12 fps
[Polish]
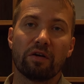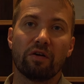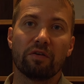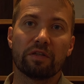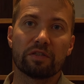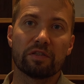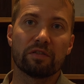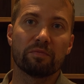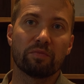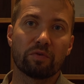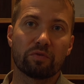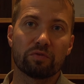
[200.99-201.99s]
Ona się z nim
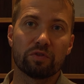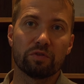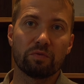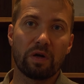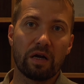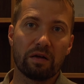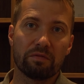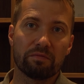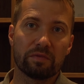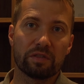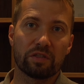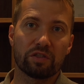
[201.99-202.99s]
pokłóciła
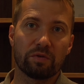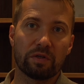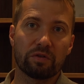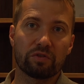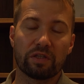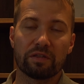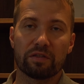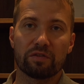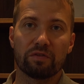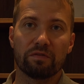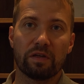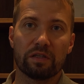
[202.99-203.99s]
i zaczęła go
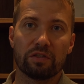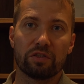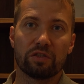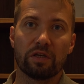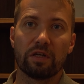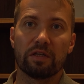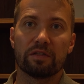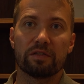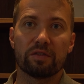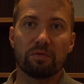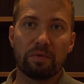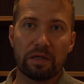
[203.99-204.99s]
szantażować.
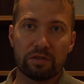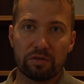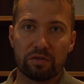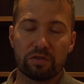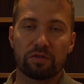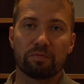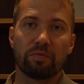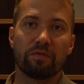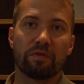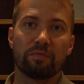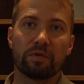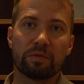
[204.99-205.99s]
Zobaczysz,
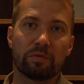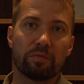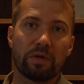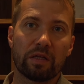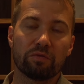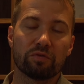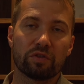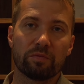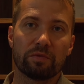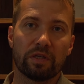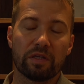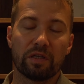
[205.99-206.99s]
powiem mojemu bratu, że
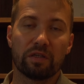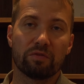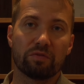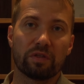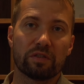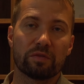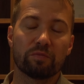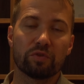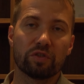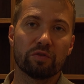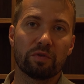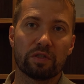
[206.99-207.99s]
mnie tutaj
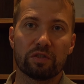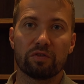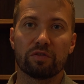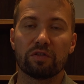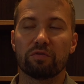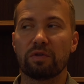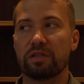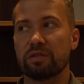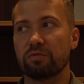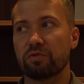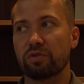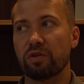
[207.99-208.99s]
zmusiłeś do
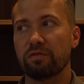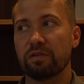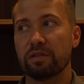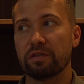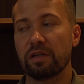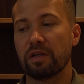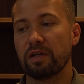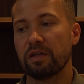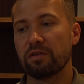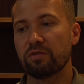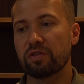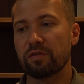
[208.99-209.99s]
sytuacji łóżkowej.
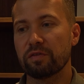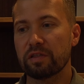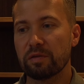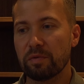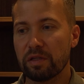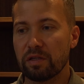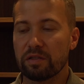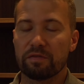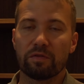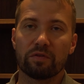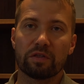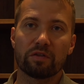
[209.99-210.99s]
Już nawet nie będę
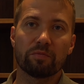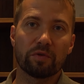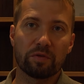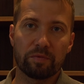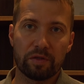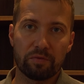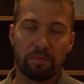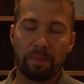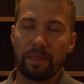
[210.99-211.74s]
nazywał tego po imieniu.